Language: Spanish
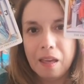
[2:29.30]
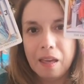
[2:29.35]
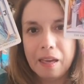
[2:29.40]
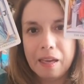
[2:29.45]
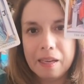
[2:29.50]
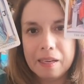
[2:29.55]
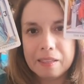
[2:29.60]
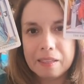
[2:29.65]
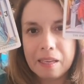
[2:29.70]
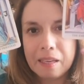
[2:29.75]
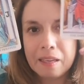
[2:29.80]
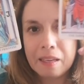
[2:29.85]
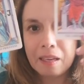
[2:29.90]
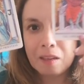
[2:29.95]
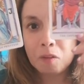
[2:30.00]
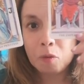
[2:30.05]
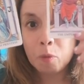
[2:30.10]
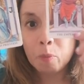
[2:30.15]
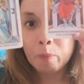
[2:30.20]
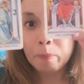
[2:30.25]
alguien que
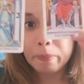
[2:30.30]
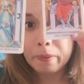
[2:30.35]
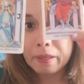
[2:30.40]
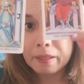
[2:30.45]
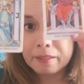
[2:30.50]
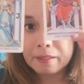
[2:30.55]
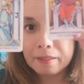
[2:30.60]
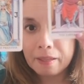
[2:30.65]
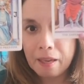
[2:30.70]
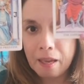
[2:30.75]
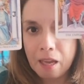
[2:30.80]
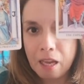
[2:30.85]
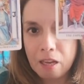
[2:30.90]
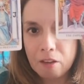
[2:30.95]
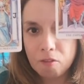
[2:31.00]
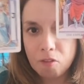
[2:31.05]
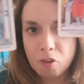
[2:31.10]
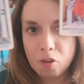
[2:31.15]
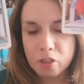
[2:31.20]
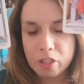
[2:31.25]
acompaña a
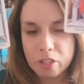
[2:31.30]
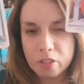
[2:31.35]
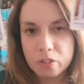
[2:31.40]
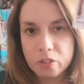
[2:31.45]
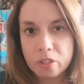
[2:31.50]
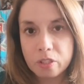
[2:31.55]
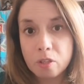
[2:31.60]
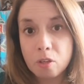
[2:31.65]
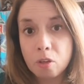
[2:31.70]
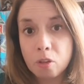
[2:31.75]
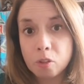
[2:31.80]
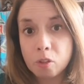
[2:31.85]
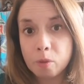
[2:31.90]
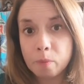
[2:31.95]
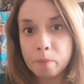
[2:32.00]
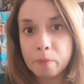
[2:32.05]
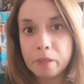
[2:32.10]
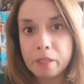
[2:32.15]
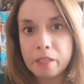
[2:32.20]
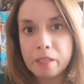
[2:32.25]
Boric. Lo
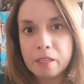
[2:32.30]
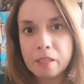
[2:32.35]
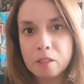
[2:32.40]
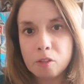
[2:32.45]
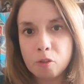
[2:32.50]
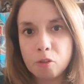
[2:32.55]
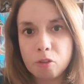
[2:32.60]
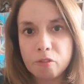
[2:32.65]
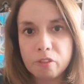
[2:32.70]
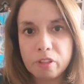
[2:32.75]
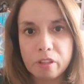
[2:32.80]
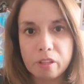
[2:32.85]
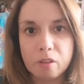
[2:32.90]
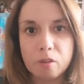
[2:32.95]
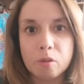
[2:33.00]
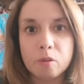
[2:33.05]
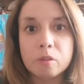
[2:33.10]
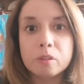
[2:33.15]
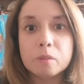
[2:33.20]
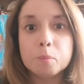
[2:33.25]
nombré en otro
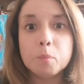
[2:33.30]
video.